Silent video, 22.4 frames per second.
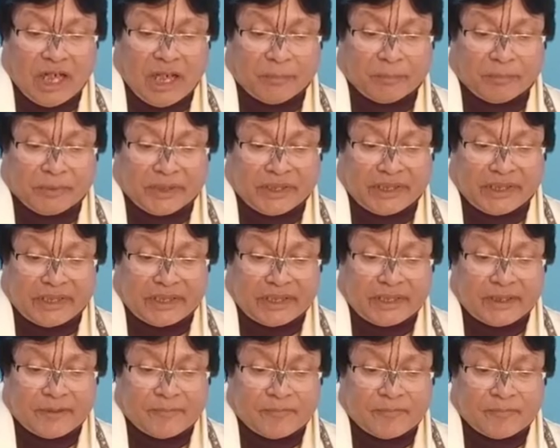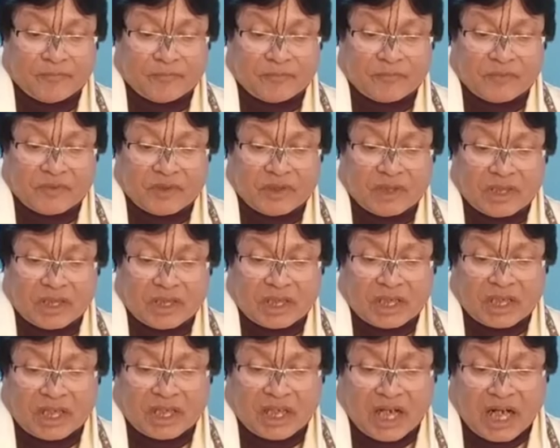আপনি
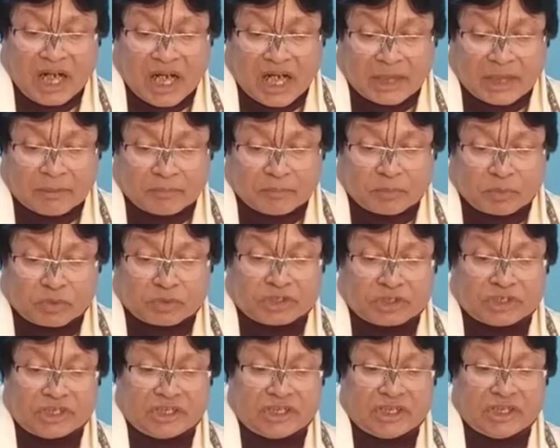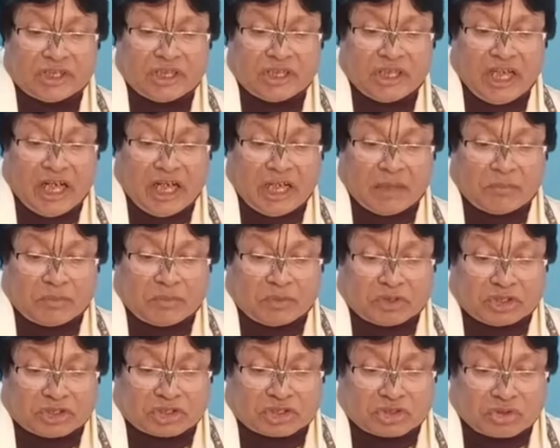কার প্রতি কার
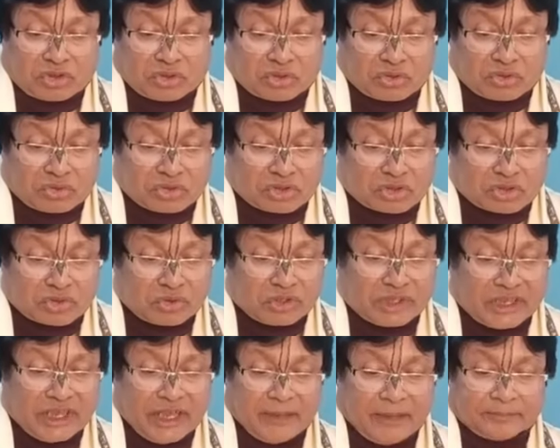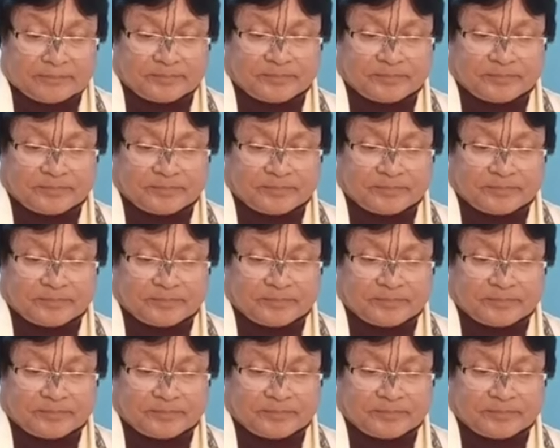প্রতি সন্তুষ্ট হইয়া